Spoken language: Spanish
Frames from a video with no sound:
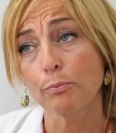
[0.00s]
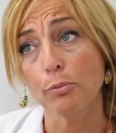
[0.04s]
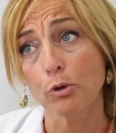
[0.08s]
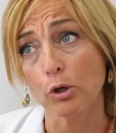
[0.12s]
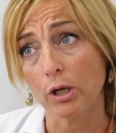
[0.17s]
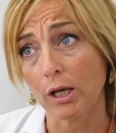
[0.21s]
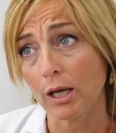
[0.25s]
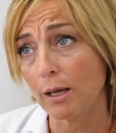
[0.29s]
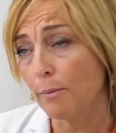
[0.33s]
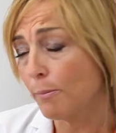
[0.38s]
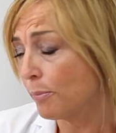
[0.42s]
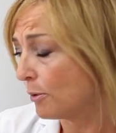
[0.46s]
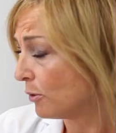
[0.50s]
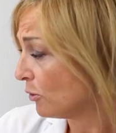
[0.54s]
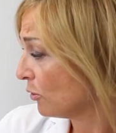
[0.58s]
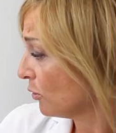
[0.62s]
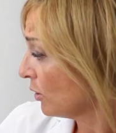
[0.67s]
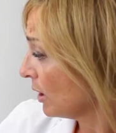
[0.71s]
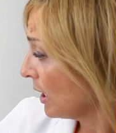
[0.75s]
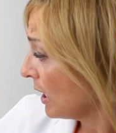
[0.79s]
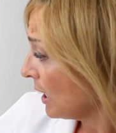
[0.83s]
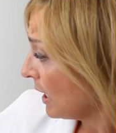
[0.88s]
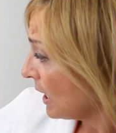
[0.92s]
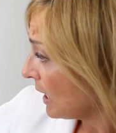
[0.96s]
Por ejemplo,
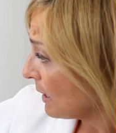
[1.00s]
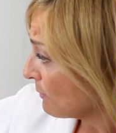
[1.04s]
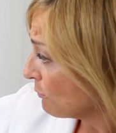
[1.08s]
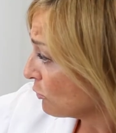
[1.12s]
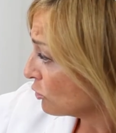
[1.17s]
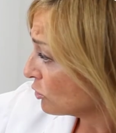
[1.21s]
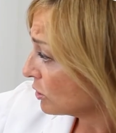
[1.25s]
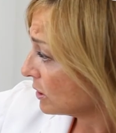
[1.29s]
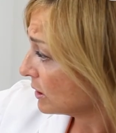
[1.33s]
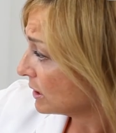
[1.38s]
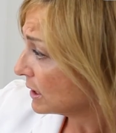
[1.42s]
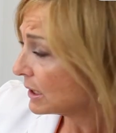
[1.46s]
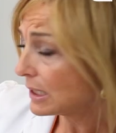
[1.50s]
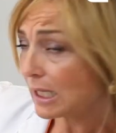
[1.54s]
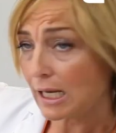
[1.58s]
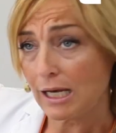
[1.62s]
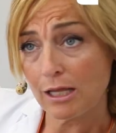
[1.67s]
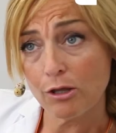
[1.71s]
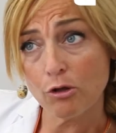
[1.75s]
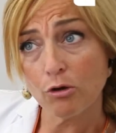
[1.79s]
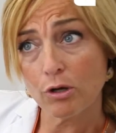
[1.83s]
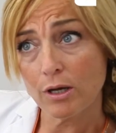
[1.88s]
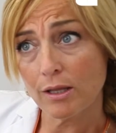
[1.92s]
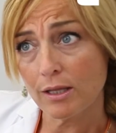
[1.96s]
hemos
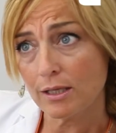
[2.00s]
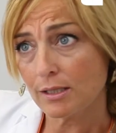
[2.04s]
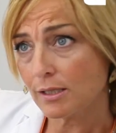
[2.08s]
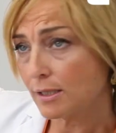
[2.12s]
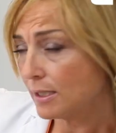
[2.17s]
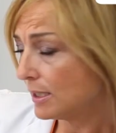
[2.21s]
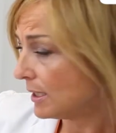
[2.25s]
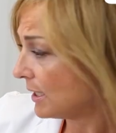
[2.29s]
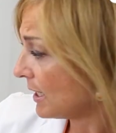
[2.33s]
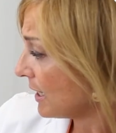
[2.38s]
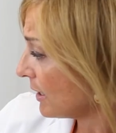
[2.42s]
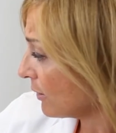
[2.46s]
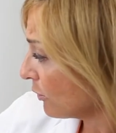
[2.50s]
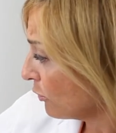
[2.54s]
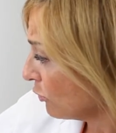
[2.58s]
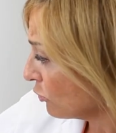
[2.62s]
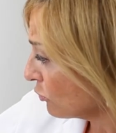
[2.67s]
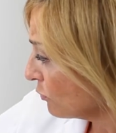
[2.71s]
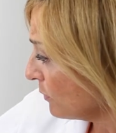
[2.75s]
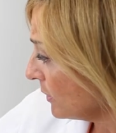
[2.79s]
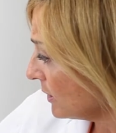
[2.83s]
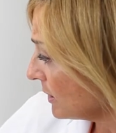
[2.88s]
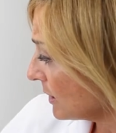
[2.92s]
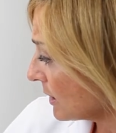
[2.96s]
tenido que destinar
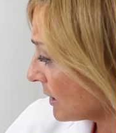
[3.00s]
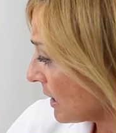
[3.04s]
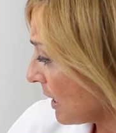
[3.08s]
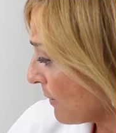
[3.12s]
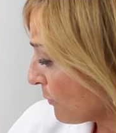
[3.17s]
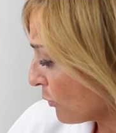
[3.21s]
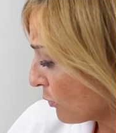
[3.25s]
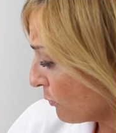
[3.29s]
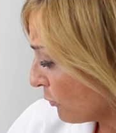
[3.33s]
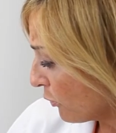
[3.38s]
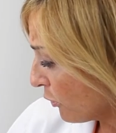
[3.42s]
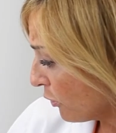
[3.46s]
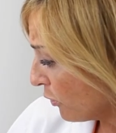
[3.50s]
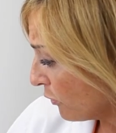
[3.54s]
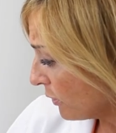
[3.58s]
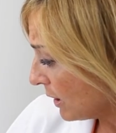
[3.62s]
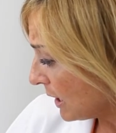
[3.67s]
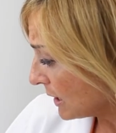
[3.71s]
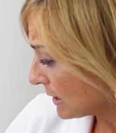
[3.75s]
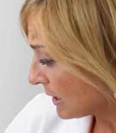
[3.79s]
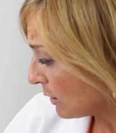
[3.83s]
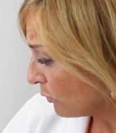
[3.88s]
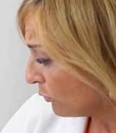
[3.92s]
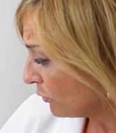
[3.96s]
dos meses a la promoción
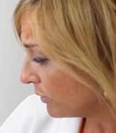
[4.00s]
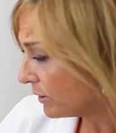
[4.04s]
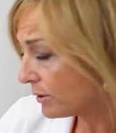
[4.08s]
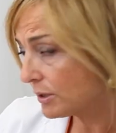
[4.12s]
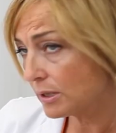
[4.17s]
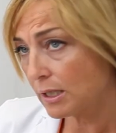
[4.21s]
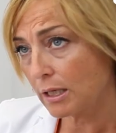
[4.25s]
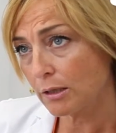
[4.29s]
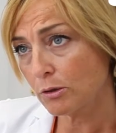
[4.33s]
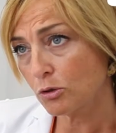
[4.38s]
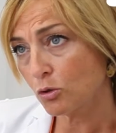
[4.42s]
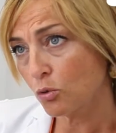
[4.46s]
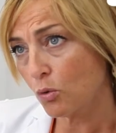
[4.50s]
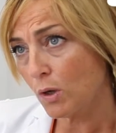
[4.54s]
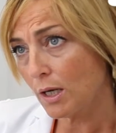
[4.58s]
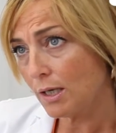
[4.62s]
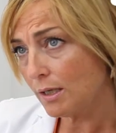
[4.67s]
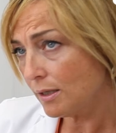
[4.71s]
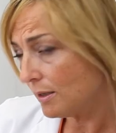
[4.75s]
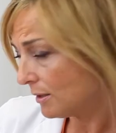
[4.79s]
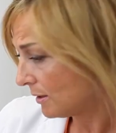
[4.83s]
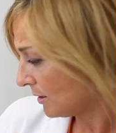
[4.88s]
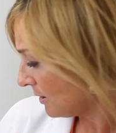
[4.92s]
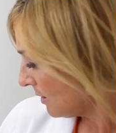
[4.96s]
de la salud
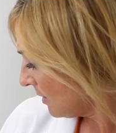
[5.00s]
sexual